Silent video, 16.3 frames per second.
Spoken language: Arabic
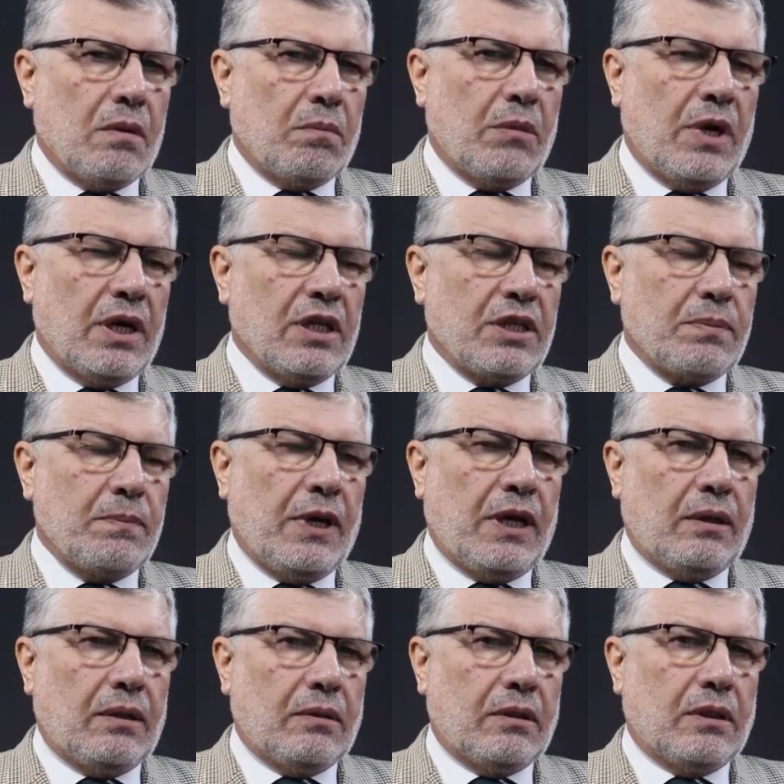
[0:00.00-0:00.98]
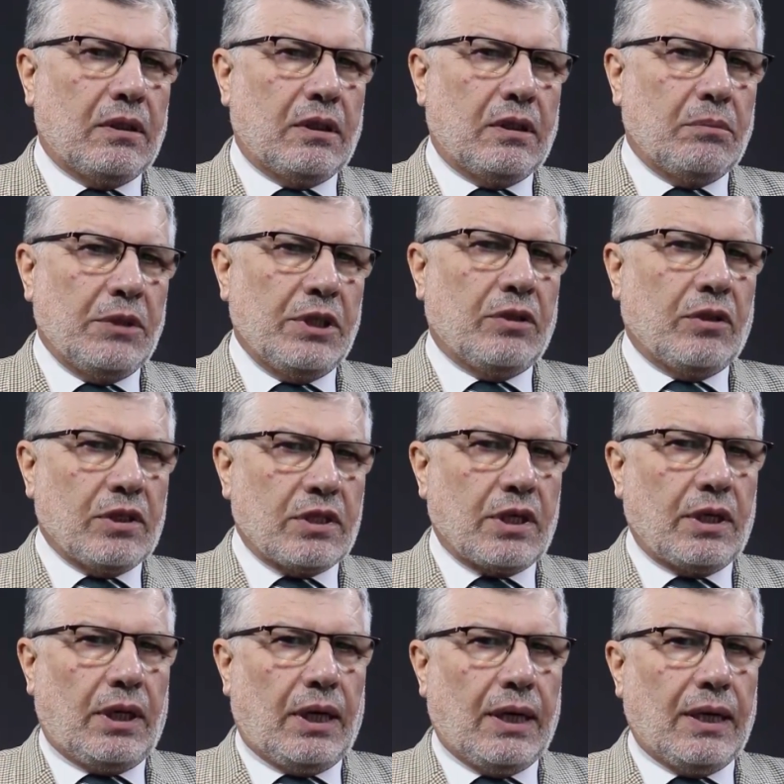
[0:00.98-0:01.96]
ما نسمع من
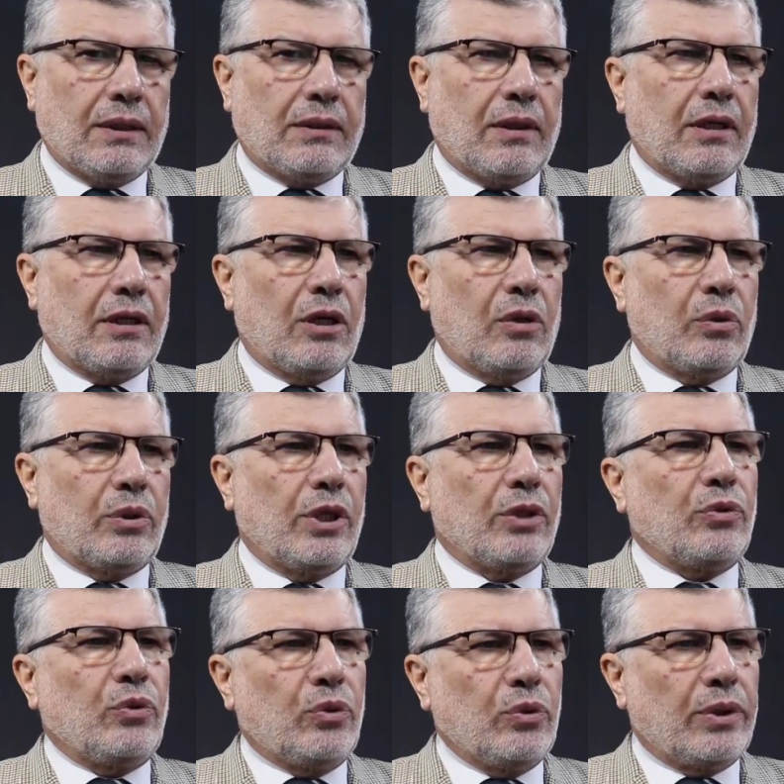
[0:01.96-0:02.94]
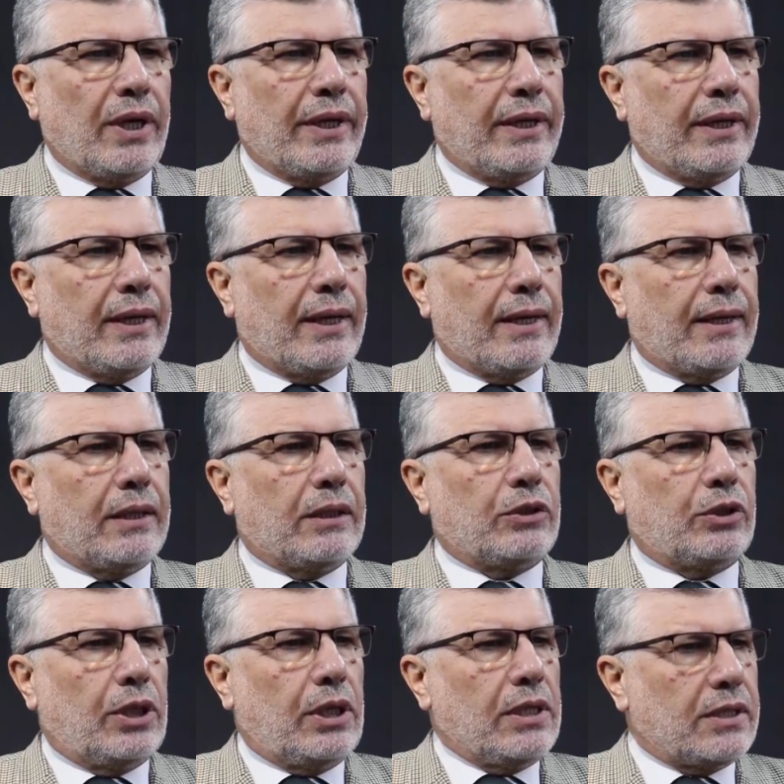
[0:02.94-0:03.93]
تصريحات انه يدعونا
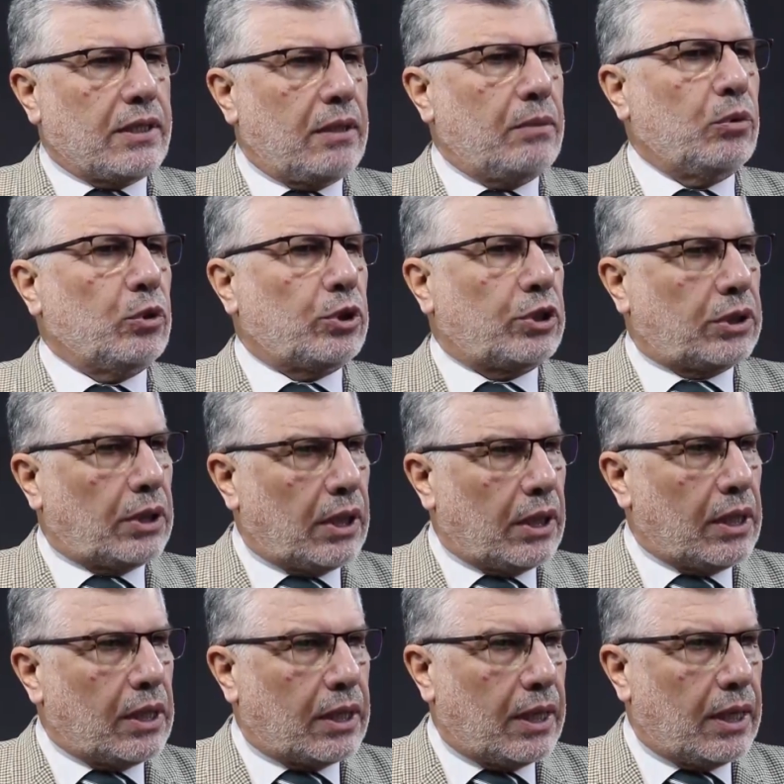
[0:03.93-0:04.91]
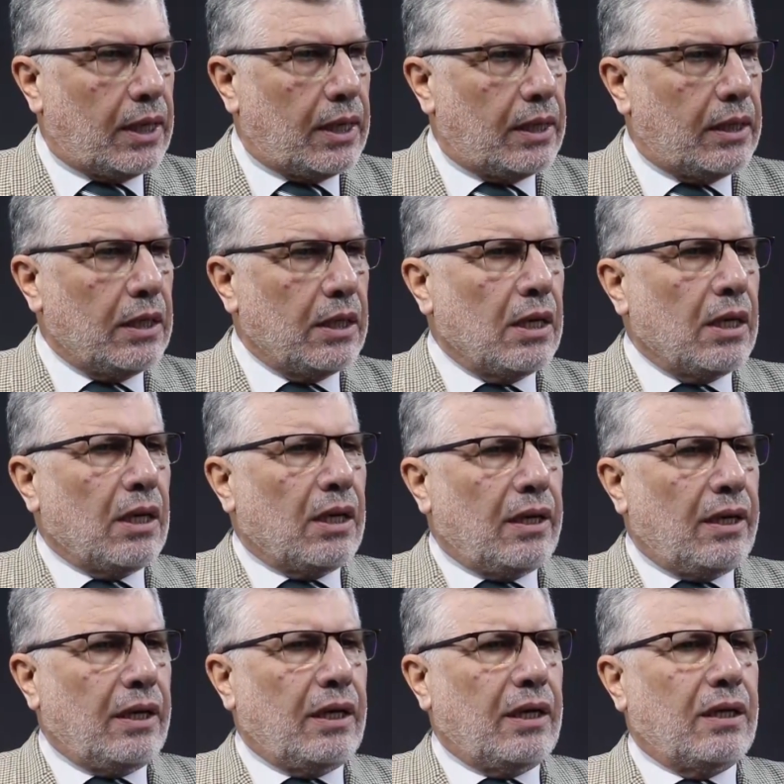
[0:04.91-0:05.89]
الى جلسه مشتركه
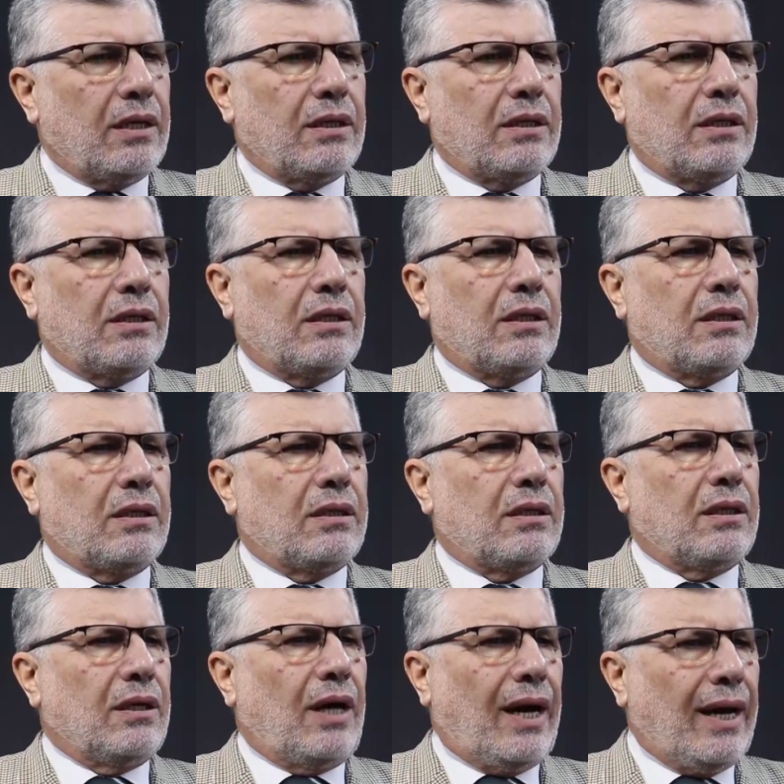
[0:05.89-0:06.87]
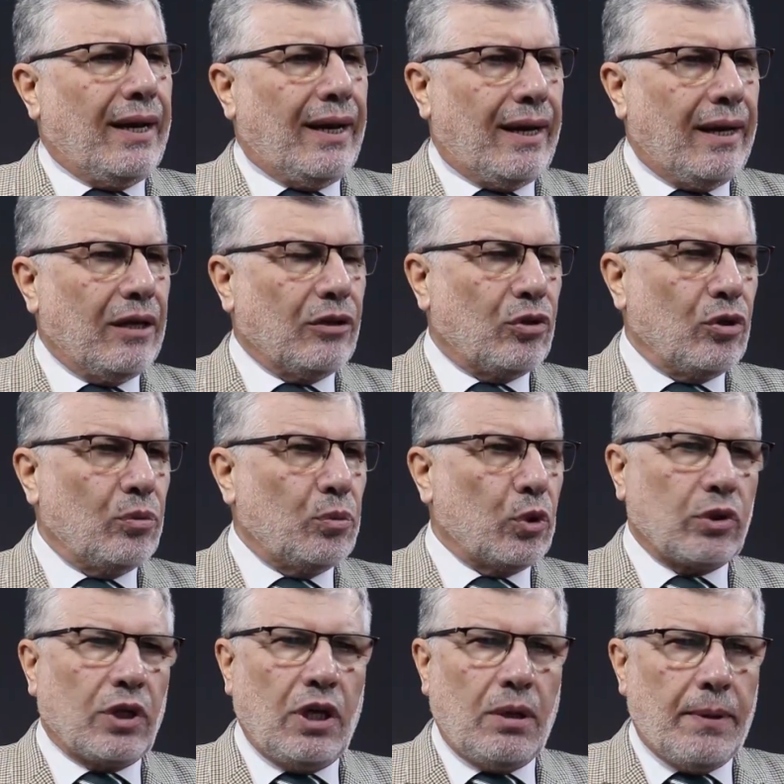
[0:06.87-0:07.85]
لحلحله
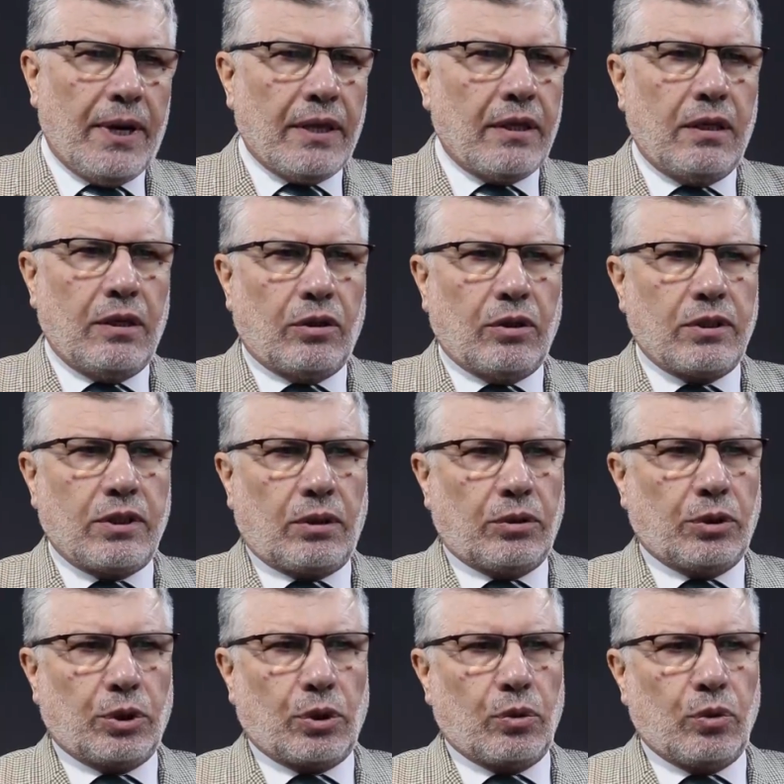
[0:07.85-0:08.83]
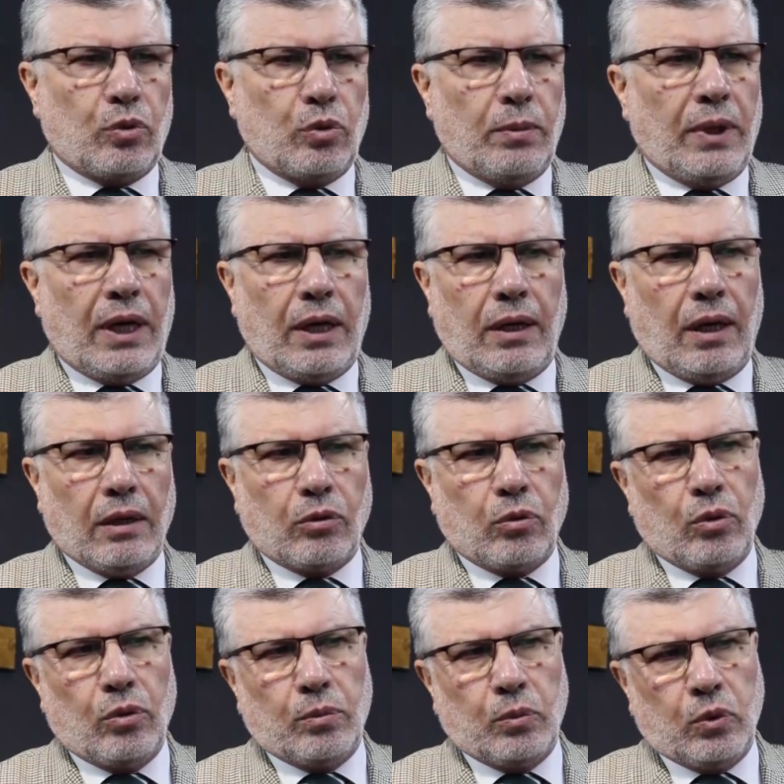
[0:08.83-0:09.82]
الامور، طيب هذه التسعة اشهر انتم ما
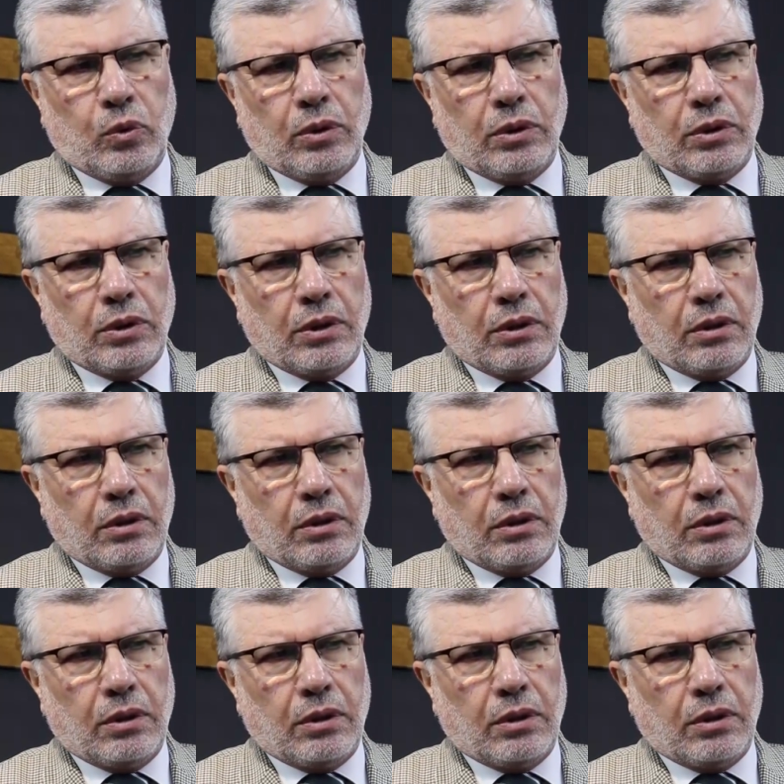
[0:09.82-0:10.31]
حلحلتوا الامور؟